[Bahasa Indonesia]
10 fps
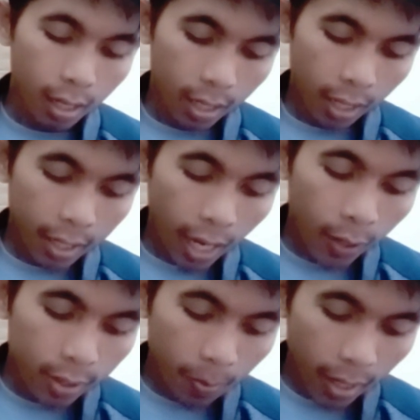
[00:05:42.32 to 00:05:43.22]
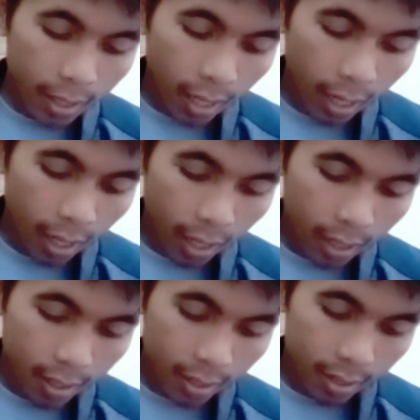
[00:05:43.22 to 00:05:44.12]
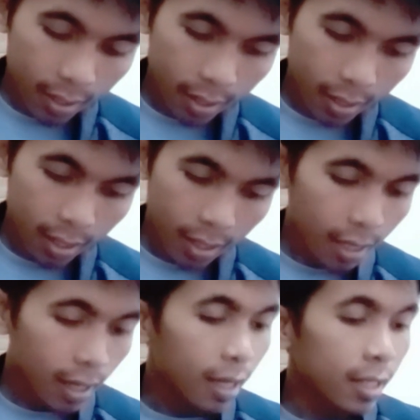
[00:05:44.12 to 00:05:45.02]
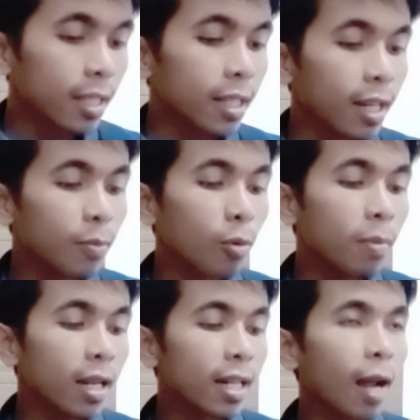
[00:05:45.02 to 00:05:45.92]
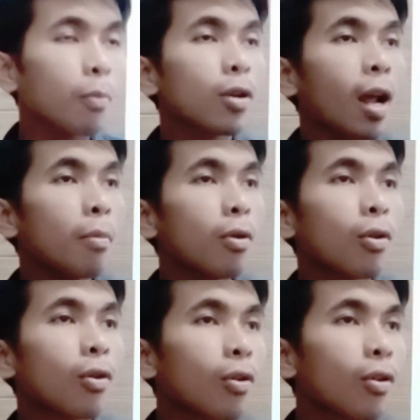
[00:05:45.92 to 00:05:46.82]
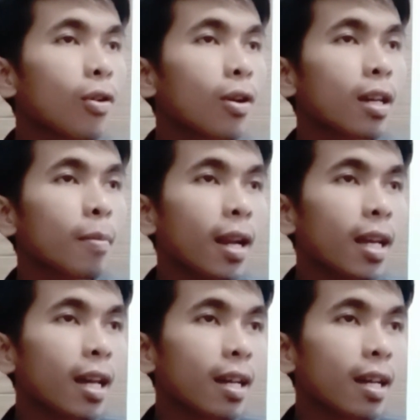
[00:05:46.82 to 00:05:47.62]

kita harus apain ya setir mobil ke rambu-rambu gimana ya